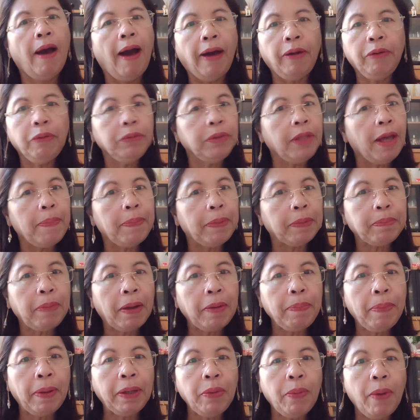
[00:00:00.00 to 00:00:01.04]
Anong dapat
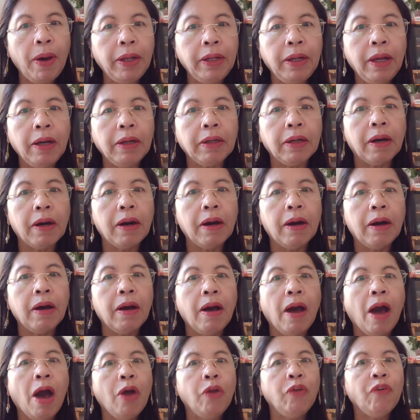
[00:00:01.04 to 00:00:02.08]
pa ipaliwanag?
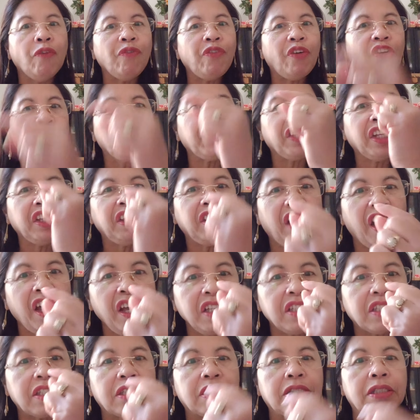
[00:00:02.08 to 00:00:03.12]
Noong 40
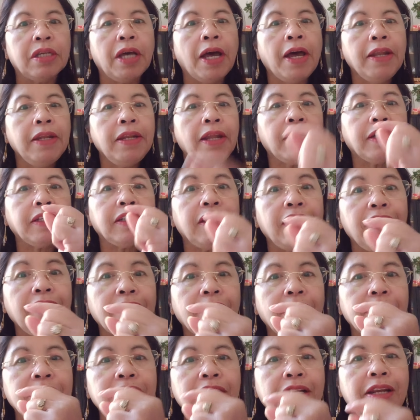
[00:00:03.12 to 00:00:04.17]
days,
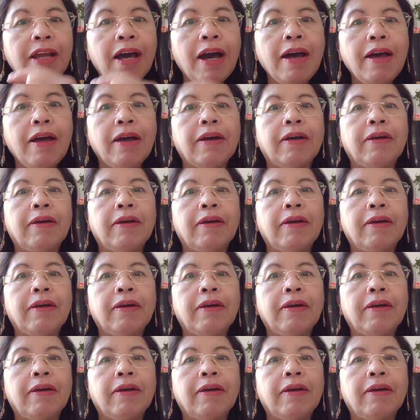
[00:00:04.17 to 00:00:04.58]
nagkita sila.